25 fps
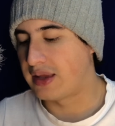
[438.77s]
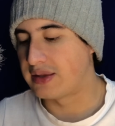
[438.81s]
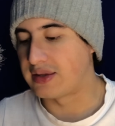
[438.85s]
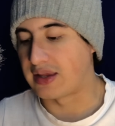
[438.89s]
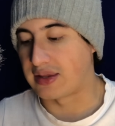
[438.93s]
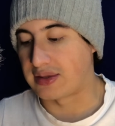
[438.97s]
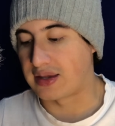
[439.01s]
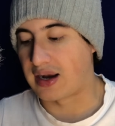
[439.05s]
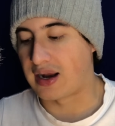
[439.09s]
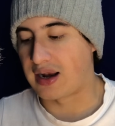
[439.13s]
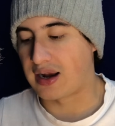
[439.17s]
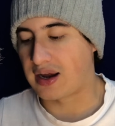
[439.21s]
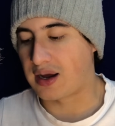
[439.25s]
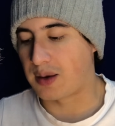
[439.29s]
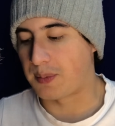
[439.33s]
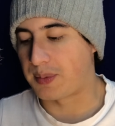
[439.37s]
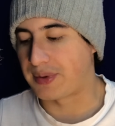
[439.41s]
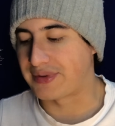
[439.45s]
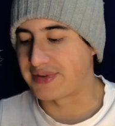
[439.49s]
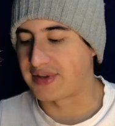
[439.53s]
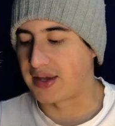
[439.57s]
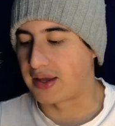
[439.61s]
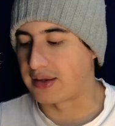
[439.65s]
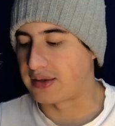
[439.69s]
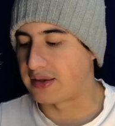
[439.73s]
tendrán la
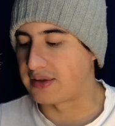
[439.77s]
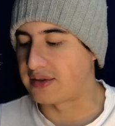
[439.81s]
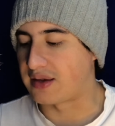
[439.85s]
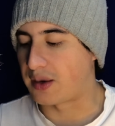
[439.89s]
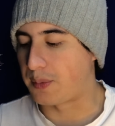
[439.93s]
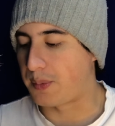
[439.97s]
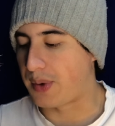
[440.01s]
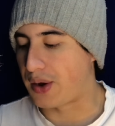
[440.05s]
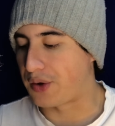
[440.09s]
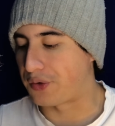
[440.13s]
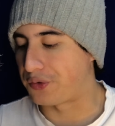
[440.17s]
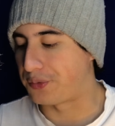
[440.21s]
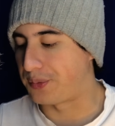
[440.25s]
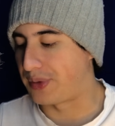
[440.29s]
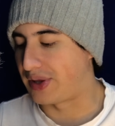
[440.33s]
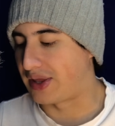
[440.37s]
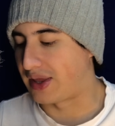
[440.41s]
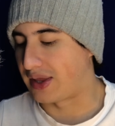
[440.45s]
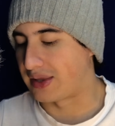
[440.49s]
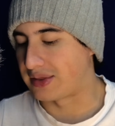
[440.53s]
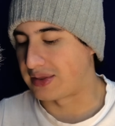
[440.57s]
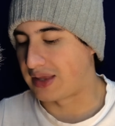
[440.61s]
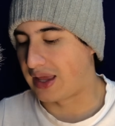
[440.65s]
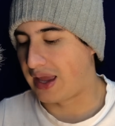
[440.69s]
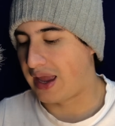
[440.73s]
capacidad de hacer pagos
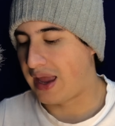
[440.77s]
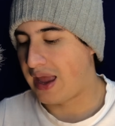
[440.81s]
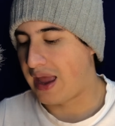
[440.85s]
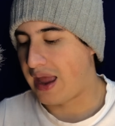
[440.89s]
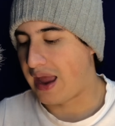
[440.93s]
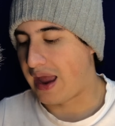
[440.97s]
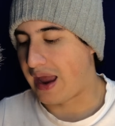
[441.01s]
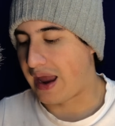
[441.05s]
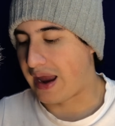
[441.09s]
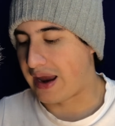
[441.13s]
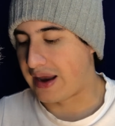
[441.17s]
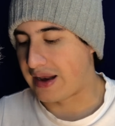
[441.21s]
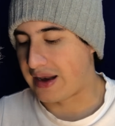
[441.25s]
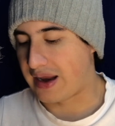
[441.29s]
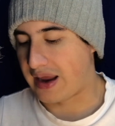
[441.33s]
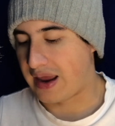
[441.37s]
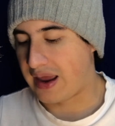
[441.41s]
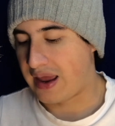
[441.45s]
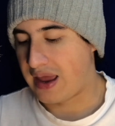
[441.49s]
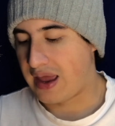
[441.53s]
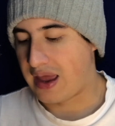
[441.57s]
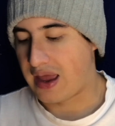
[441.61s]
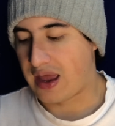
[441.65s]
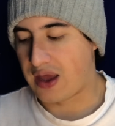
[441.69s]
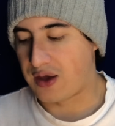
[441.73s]
mediante
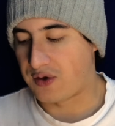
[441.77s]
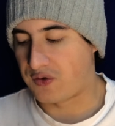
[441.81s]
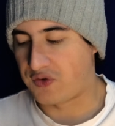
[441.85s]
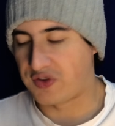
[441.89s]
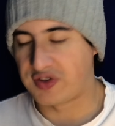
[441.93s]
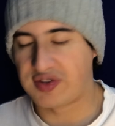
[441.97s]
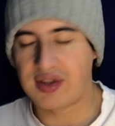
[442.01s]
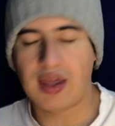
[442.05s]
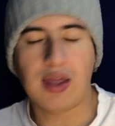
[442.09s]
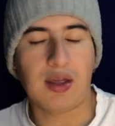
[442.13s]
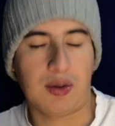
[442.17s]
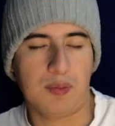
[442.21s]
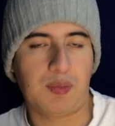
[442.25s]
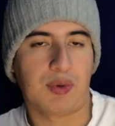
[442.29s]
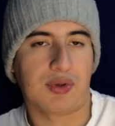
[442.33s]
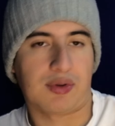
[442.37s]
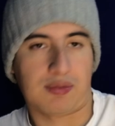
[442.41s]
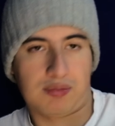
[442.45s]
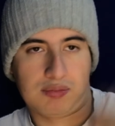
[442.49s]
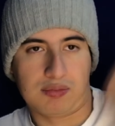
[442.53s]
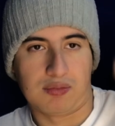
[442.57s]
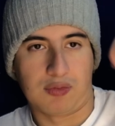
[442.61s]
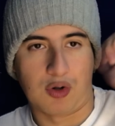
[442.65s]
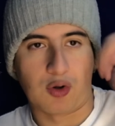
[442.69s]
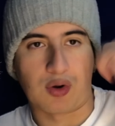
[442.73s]
NFC y pues
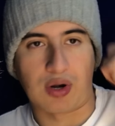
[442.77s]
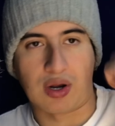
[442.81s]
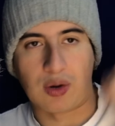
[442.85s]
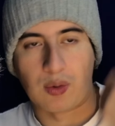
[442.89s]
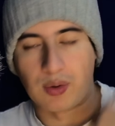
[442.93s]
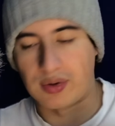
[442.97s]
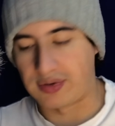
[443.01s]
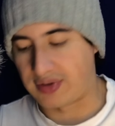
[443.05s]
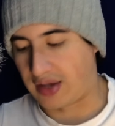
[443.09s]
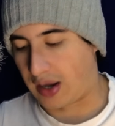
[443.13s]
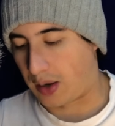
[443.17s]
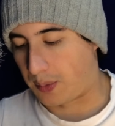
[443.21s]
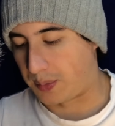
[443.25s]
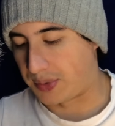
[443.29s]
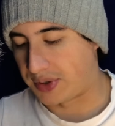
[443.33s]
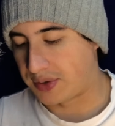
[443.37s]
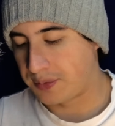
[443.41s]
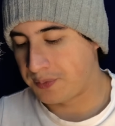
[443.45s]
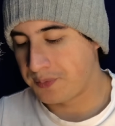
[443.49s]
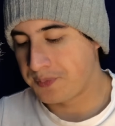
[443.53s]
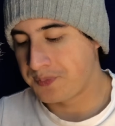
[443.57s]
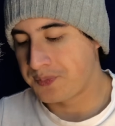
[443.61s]
los relojes Garmin.